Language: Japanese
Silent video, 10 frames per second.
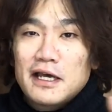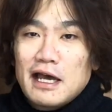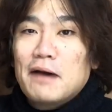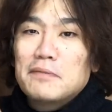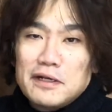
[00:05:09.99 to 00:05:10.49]

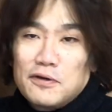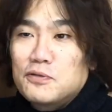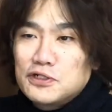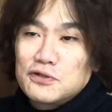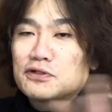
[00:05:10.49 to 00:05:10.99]
あんまり
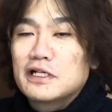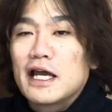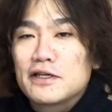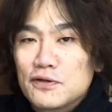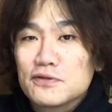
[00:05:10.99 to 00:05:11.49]
面白くな
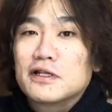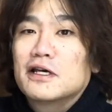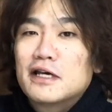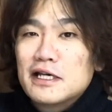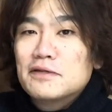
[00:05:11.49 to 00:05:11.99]
いよ
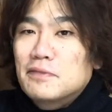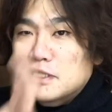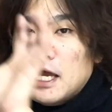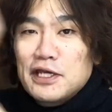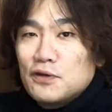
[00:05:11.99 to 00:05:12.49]
今
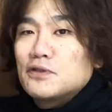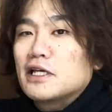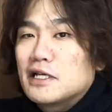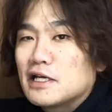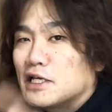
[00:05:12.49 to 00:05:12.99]
代表
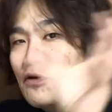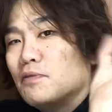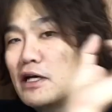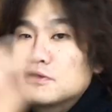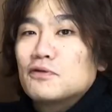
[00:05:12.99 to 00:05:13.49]
的な日の
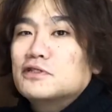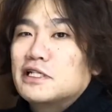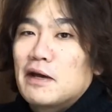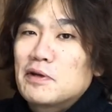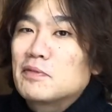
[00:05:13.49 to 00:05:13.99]
丸構図
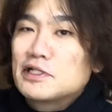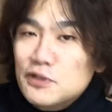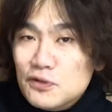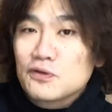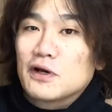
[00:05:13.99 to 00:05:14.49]
やめま
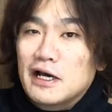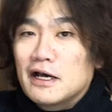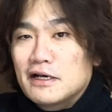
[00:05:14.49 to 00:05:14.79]
しょうとか